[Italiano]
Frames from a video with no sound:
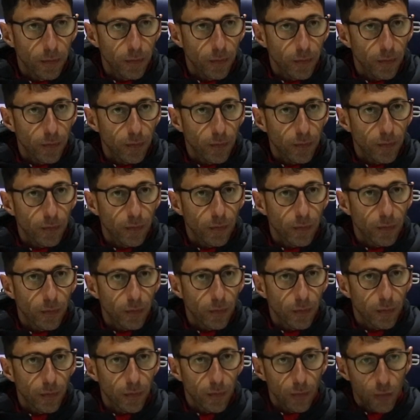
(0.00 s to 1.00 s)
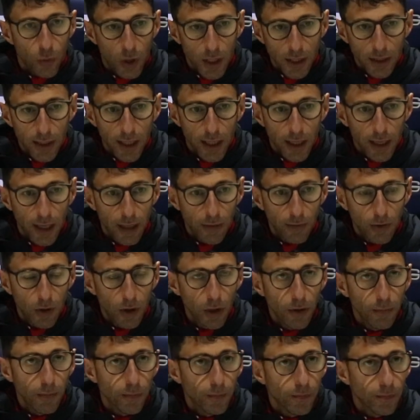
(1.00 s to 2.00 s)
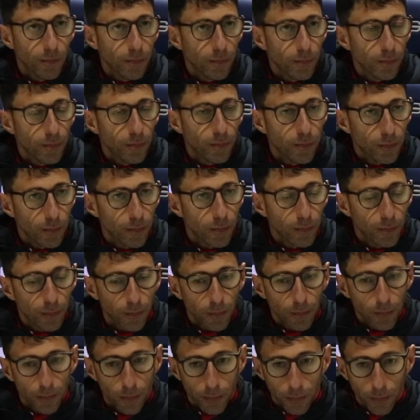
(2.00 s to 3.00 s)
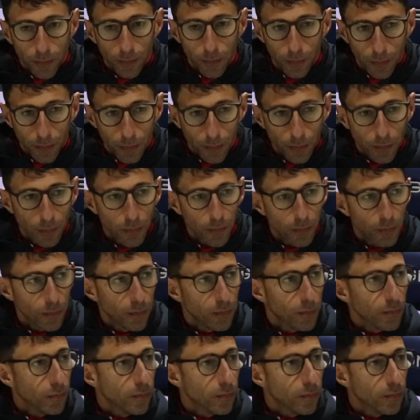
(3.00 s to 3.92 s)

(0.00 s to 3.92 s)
Buonasera mister, Buonasera, subito una domanda per lei da Danilo